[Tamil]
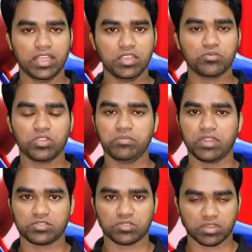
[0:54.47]
அதிலும்
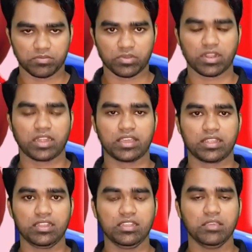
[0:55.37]
குறிப்பாக சொல்ல போனால்
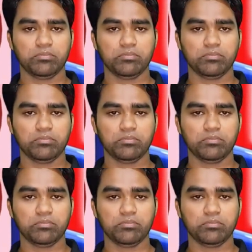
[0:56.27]
நாங்கள்